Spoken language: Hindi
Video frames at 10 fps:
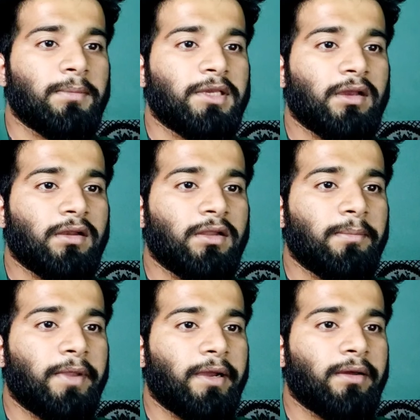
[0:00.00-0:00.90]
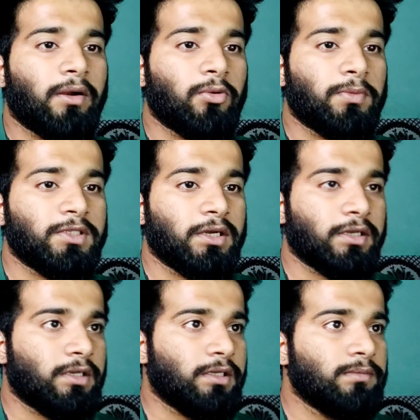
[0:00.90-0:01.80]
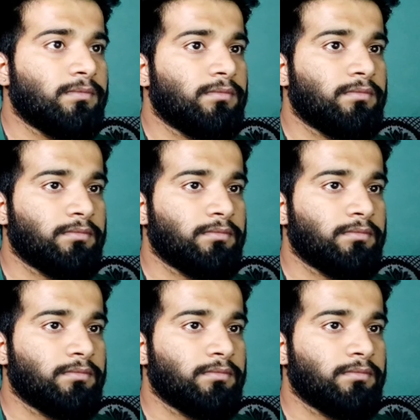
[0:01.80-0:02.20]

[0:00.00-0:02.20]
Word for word: हमें क्या करना है बैकग्राउंड पे जाकर